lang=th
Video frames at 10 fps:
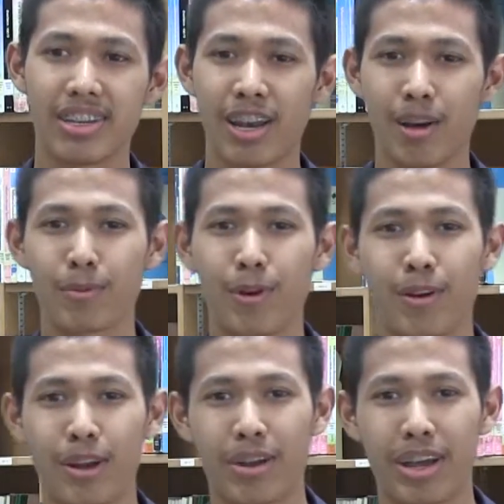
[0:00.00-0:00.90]
ในรอบตัวข
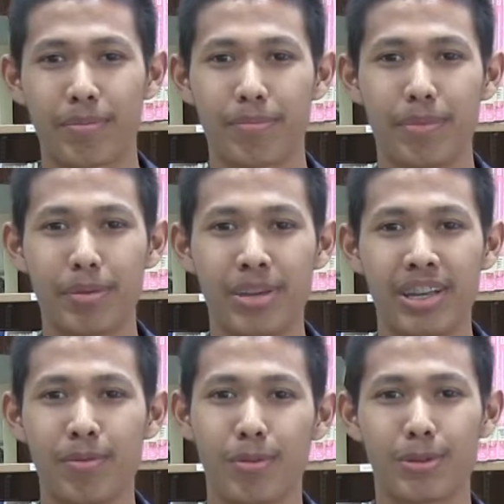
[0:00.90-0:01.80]
องเราเนี่ยครับมันมี
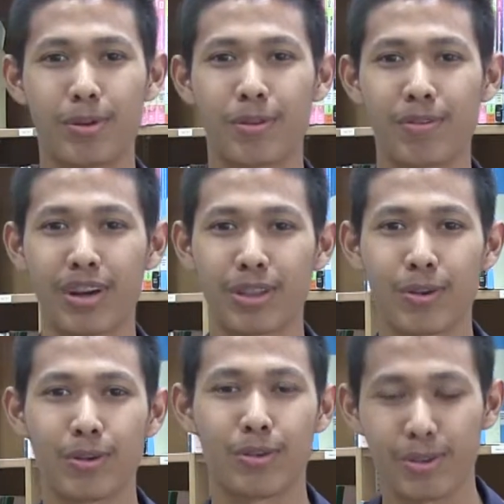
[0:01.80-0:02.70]
ระบบสองคนฝัง
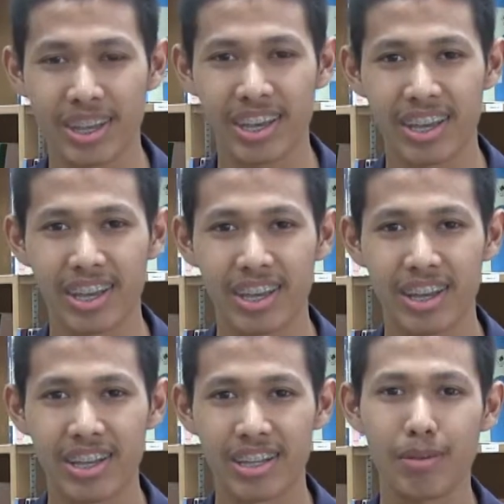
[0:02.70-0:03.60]
ตัวอยู่ทุกที่
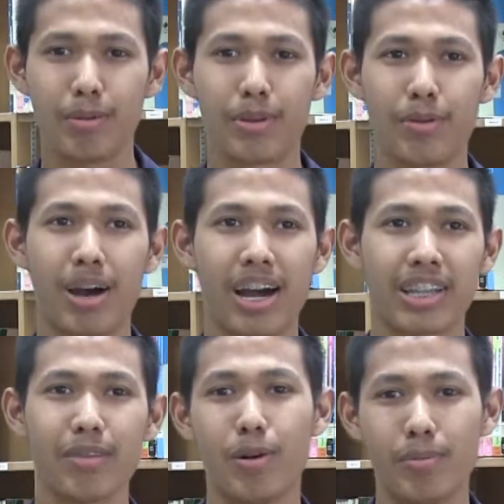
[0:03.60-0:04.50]
ถ้าผมคิดว่า
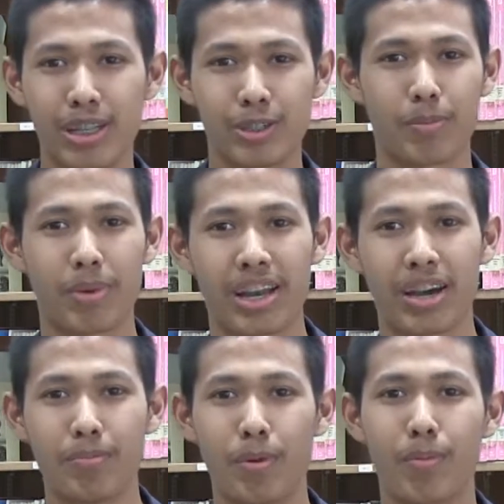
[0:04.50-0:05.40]
ถ้าผมเรียนจบไป
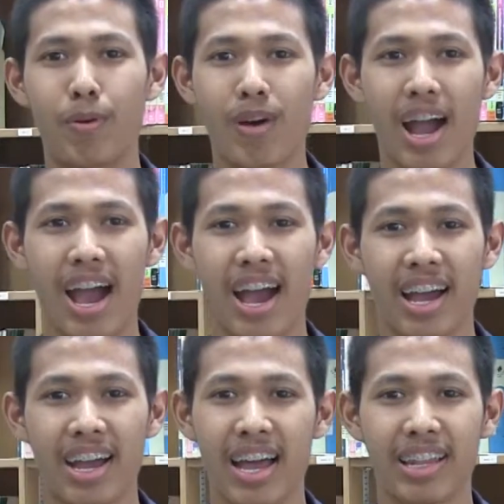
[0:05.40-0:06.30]
เนี่ยผมคงหา
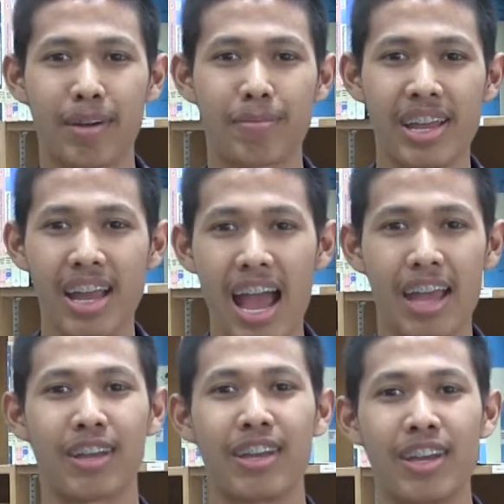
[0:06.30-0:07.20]
งานทำได้ง่าย